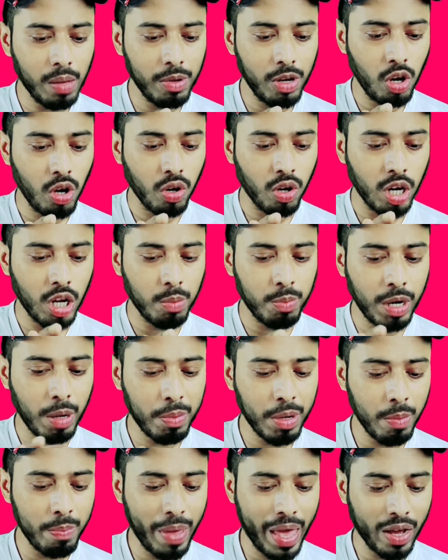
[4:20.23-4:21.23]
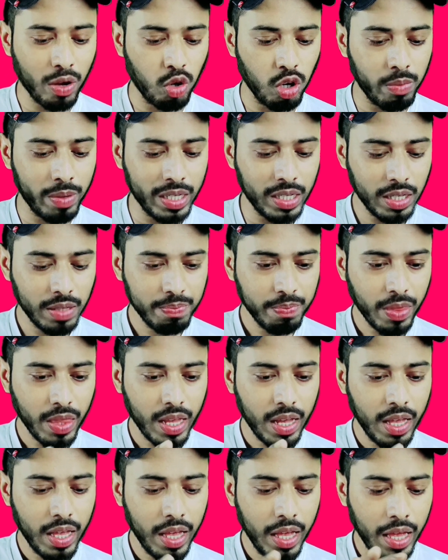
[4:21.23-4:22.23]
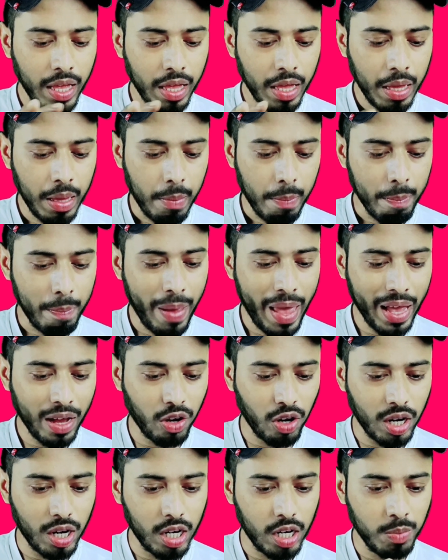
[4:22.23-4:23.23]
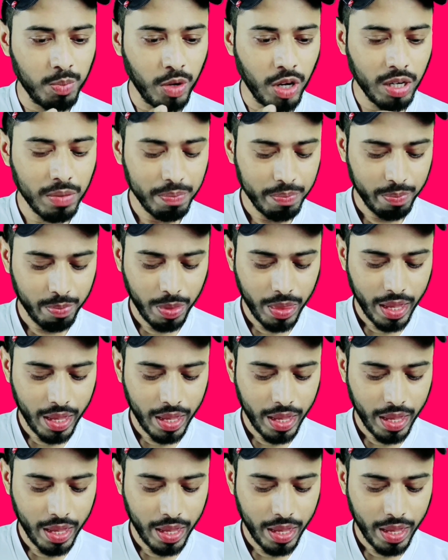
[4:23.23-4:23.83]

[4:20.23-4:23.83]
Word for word: এভাবে লক করার পর আপনারা ব্যাক করবেন ব্যাক করার পর